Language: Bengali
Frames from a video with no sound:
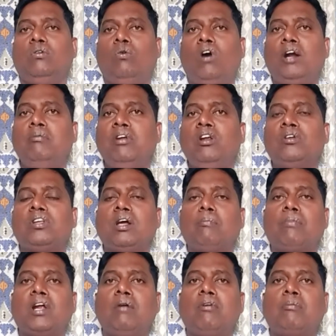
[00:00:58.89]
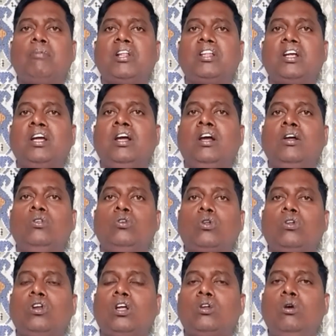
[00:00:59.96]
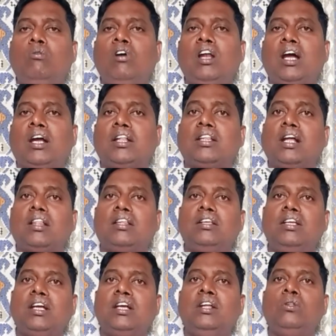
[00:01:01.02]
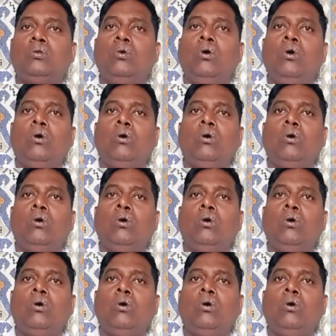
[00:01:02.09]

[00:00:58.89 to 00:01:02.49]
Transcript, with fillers: ওয়ান মিলিয়ন সাবস্ক্রাইবার পেতে যতটা সময় লাগে তার চেয়ে কিন্তু